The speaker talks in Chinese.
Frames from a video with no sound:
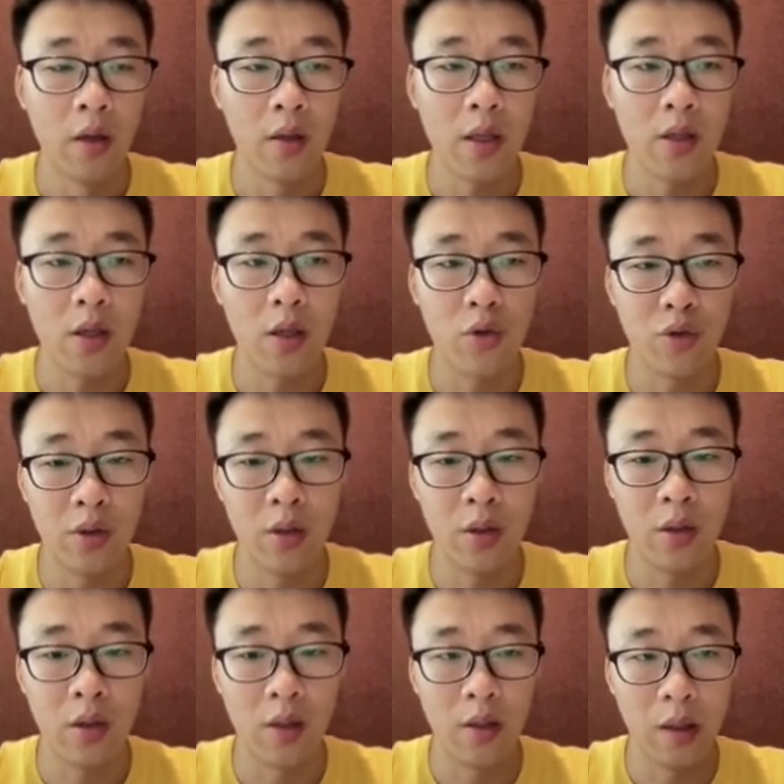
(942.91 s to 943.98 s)
但是要值得
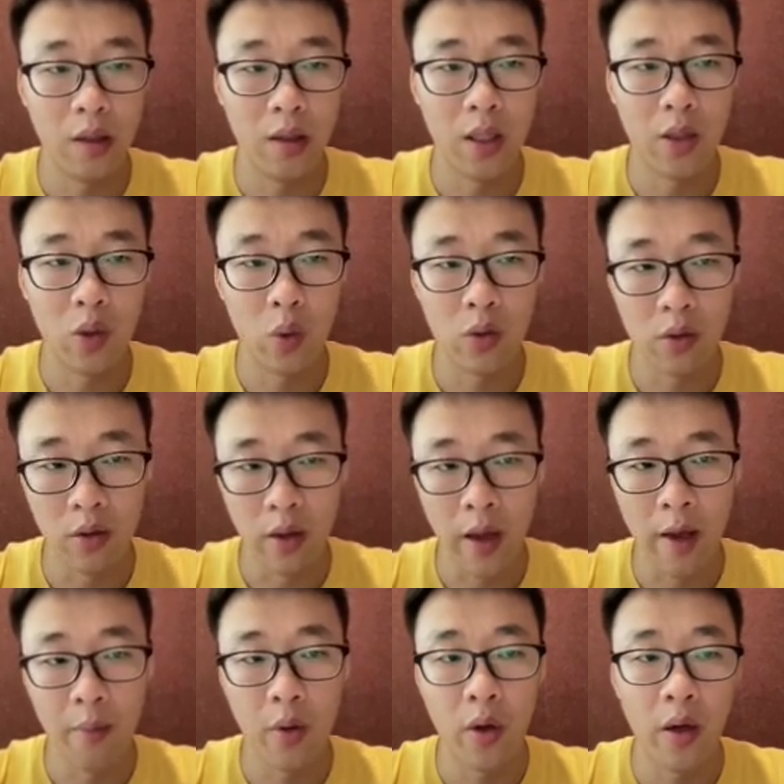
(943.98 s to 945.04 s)
提的一点就是
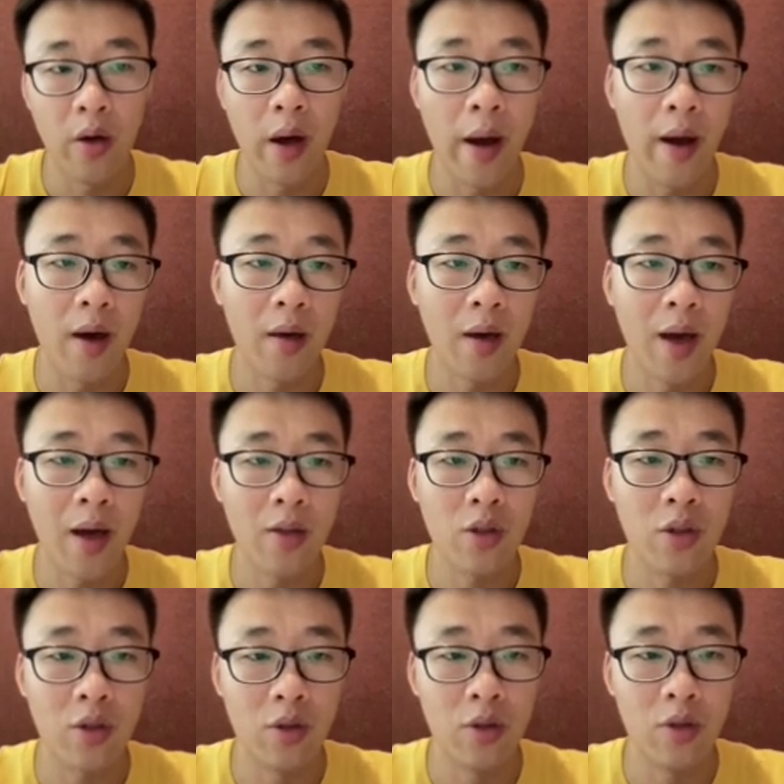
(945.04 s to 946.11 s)
MLIR 它
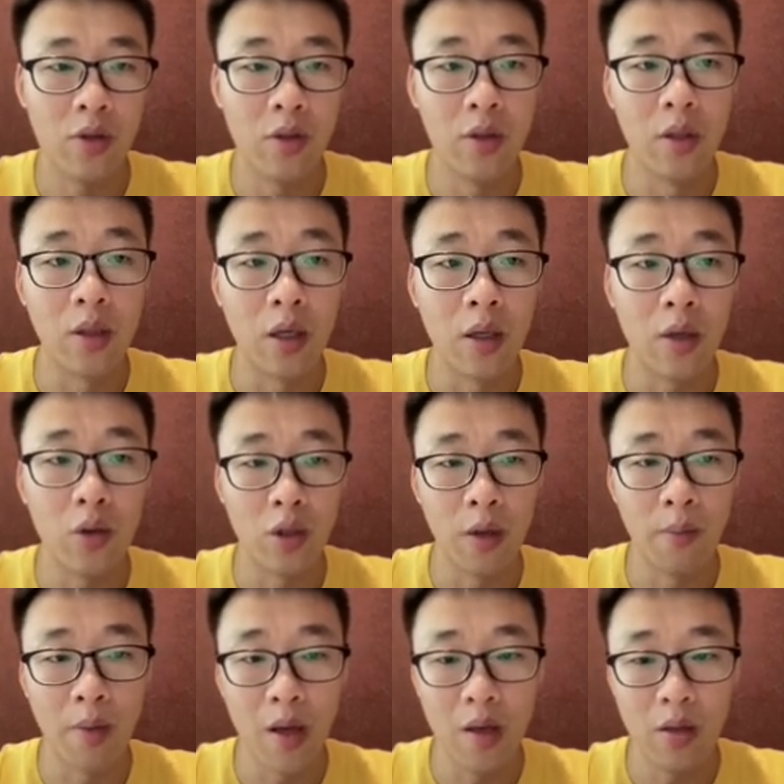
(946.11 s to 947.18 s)
只是一个构
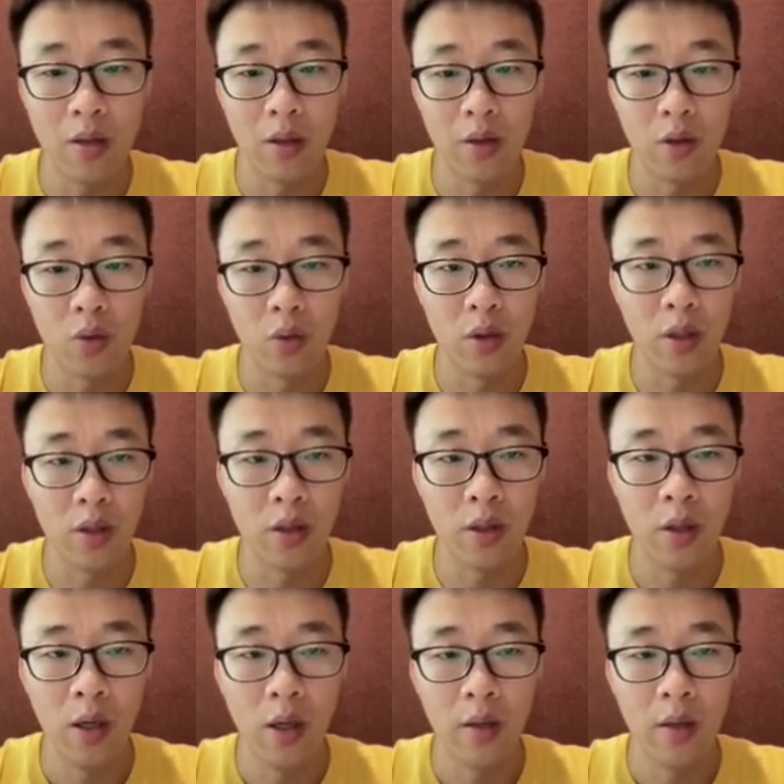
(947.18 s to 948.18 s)
建编译器的基础设施，